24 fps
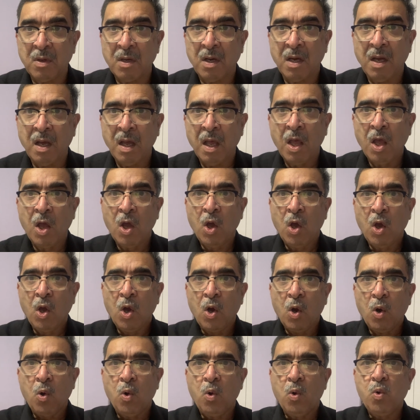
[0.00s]
का
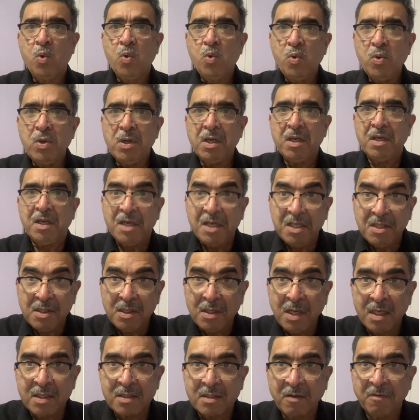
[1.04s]
खून
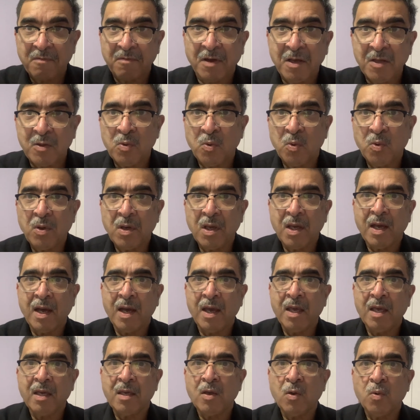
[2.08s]
इतना सफ़ेद हो गया
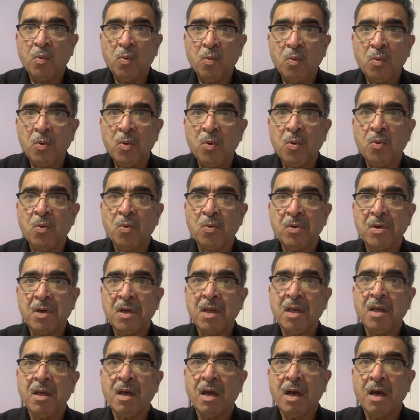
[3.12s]
है कि उन्होंने